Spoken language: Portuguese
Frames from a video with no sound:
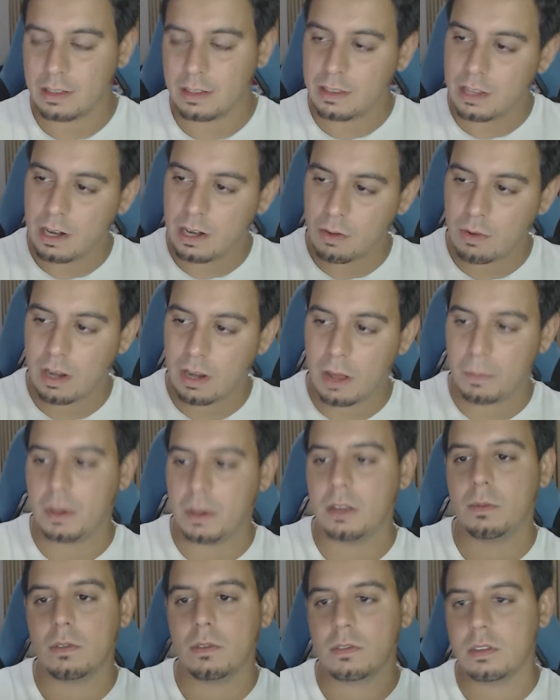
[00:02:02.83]

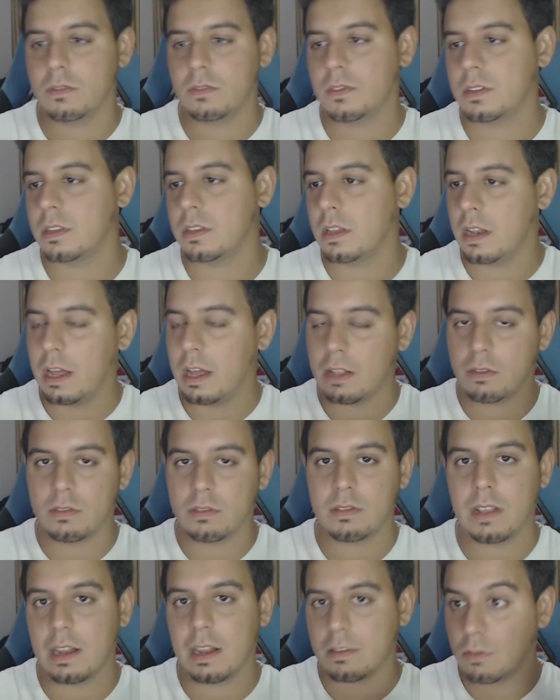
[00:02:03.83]
Tranquilamente para você fazer lá
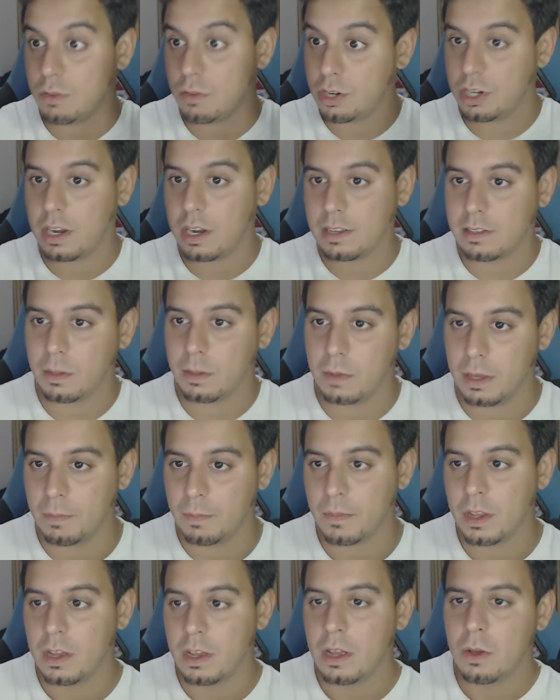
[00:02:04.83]
toda a instalação originais também.
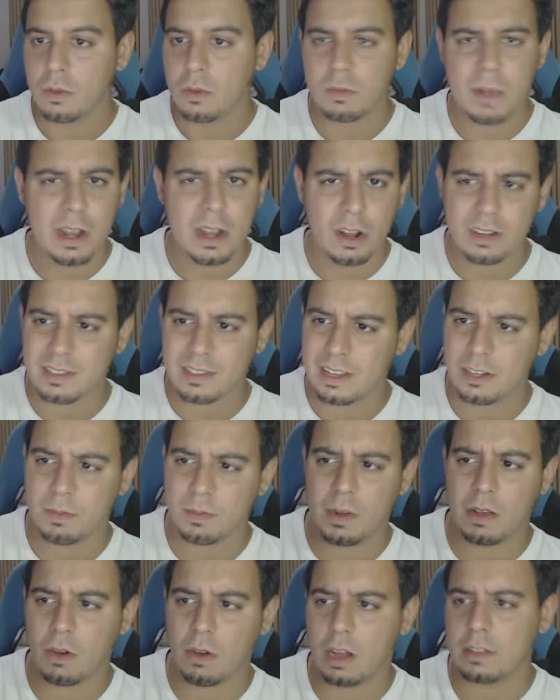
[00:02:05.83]
Os melhores games de
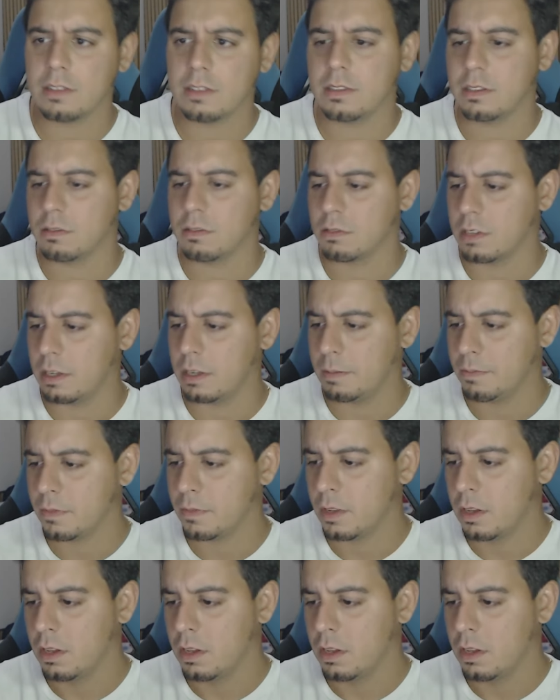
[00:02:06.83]
Play 4 e 5, tá?